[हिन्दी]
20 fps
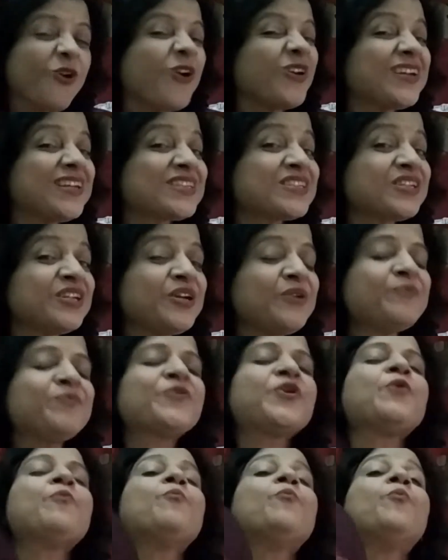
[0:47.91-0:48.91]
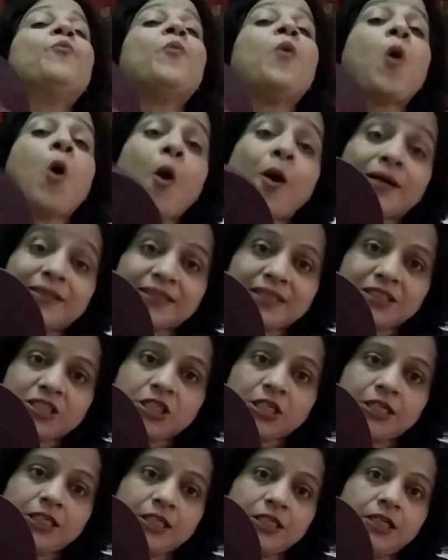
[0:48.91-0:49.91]
ऑनेस्टली ये बहुत
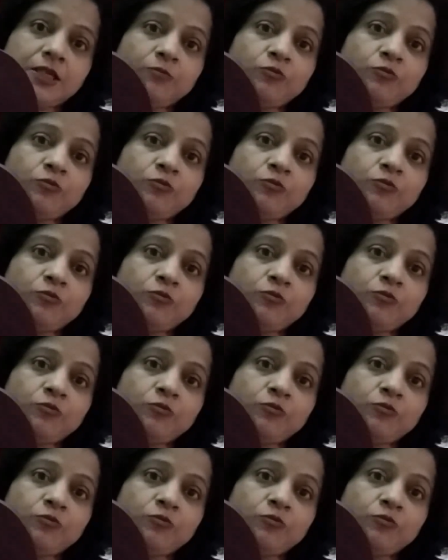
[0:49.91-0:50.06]
अच्छा लगा